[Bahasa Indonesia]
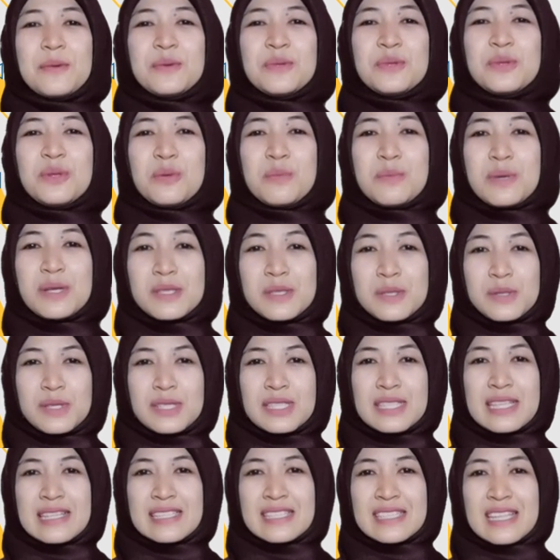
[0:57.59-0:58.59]
untuk
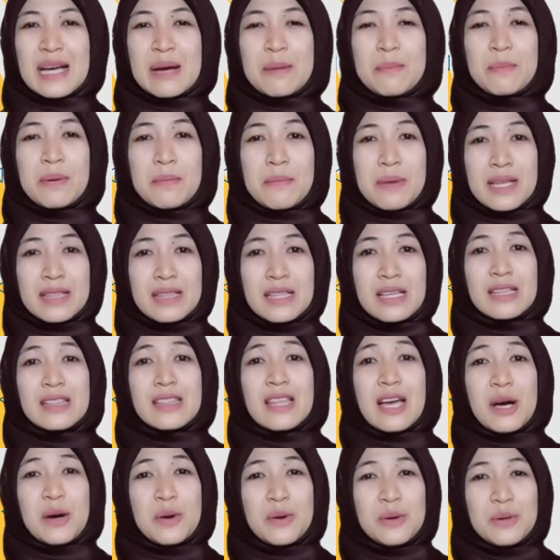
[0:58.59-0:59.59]
mensukseskan
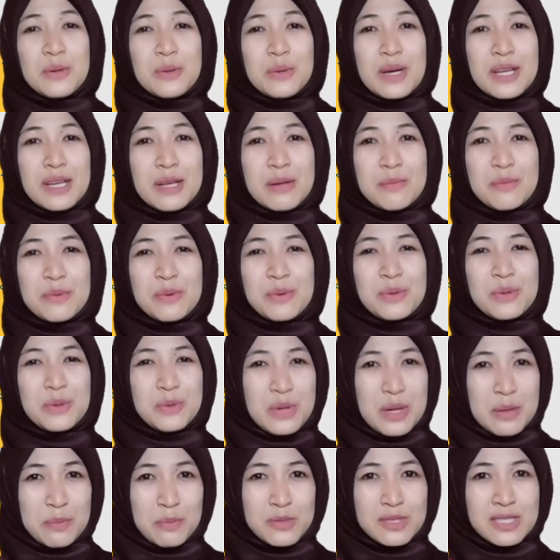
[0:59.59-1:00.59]
pembatik tahun 2021
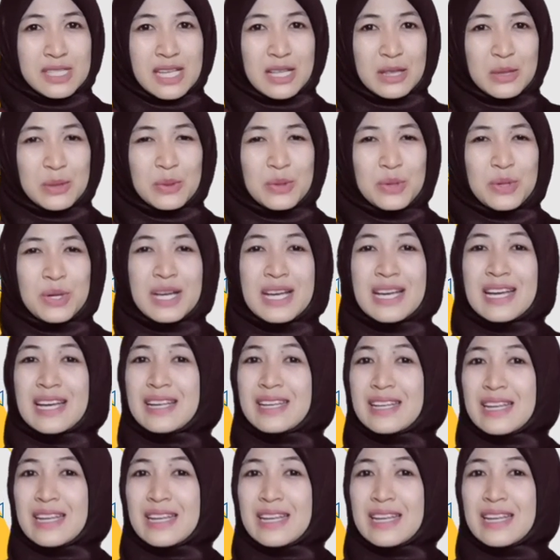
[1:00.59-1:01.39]
dan